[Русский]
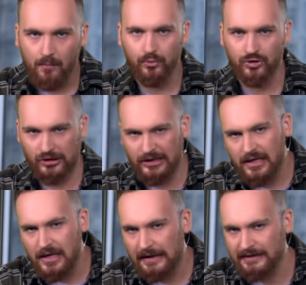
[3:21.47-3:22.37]

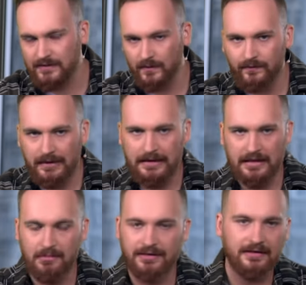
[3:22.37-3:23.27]
мужей, отцов
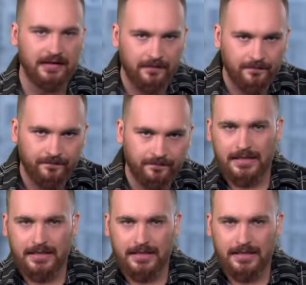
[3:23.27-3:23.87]
и матерей.